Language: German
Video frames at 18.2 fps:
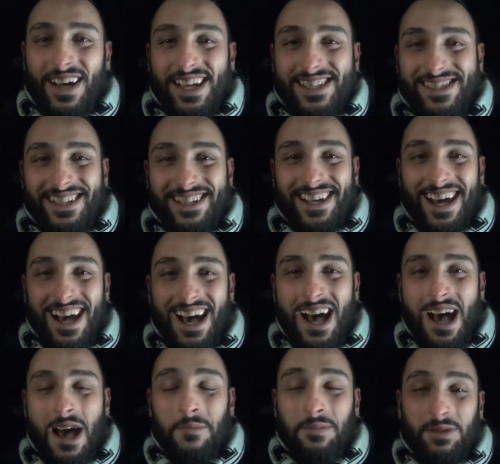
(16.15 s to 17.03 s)
was geht
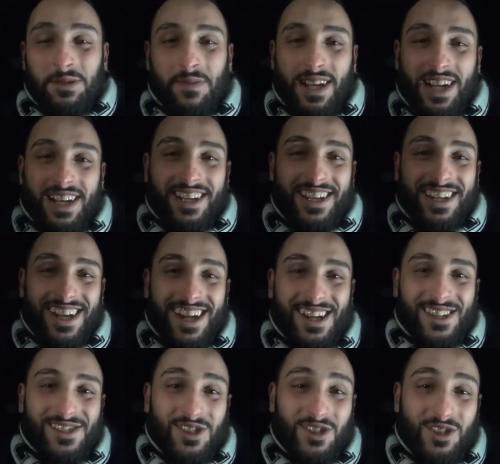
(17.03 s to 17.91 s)
ab? Ich bin
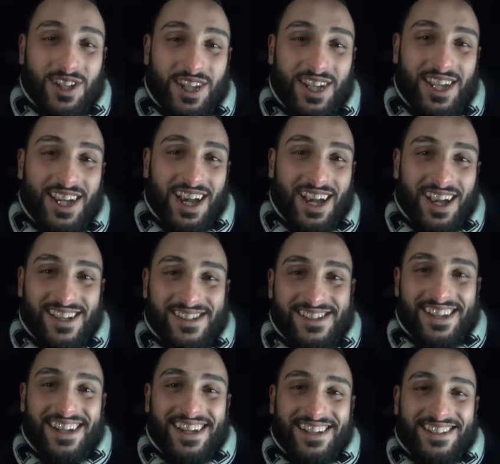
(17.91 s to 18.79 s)
Elias und ihr
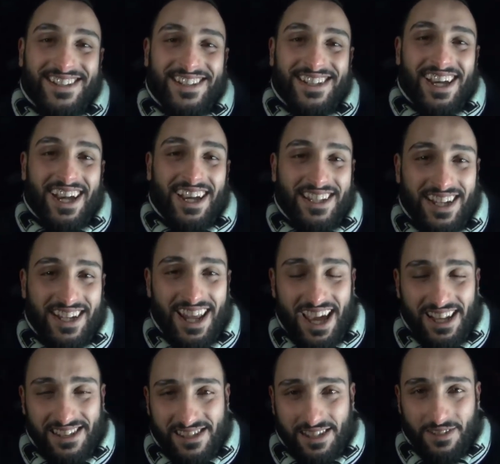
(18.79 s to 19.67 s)
seht hier den
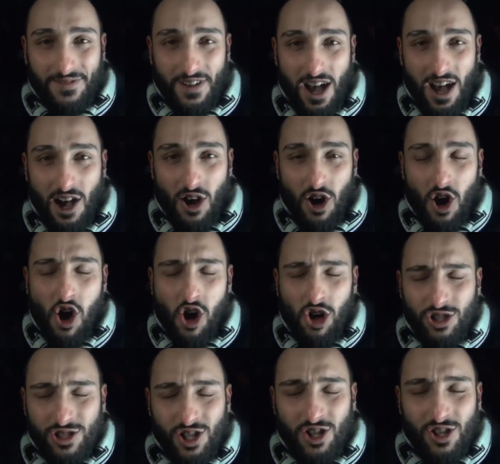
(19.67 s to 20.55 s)
Lens
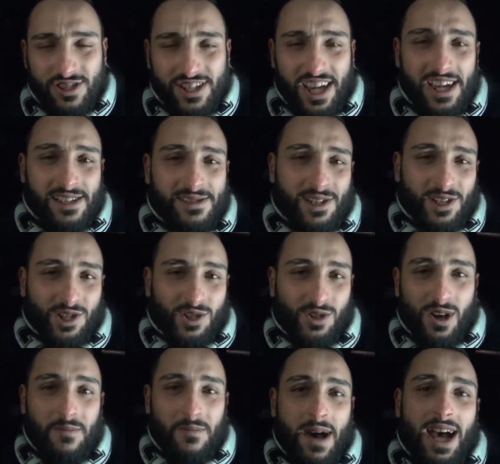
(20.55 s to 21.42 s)
TV und unser SK
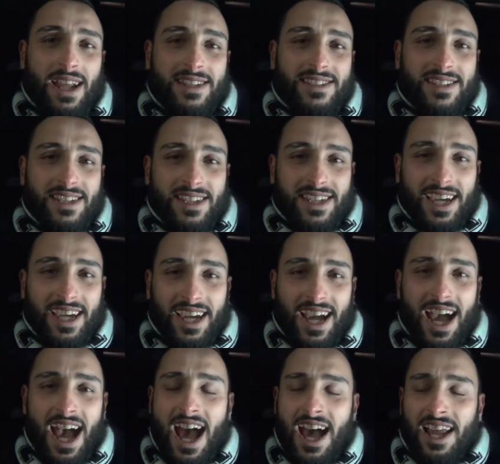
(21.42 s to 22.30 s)
Sturm hat
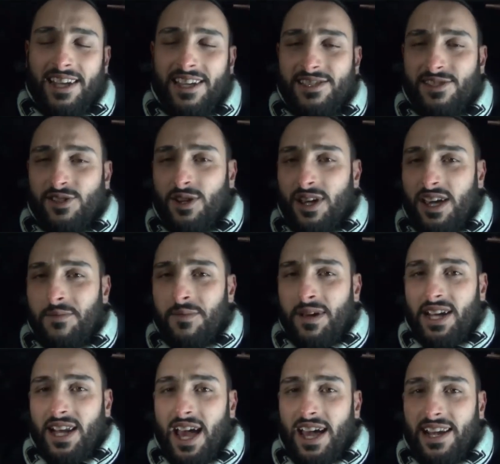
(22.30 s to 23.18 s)
gerade
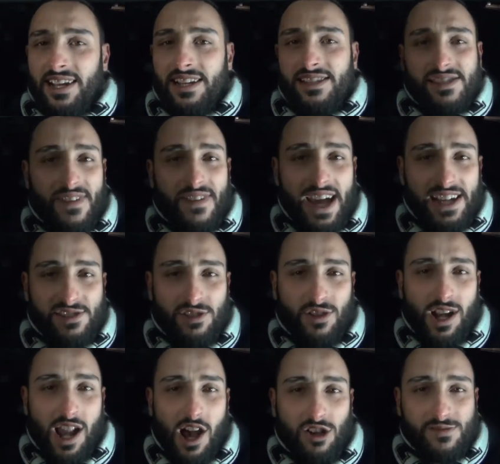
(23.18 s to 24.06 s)
soeben einen 2
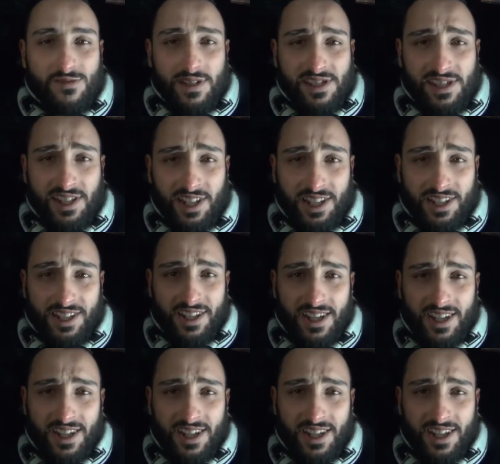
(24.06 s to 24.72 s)
0 Auswärtssieg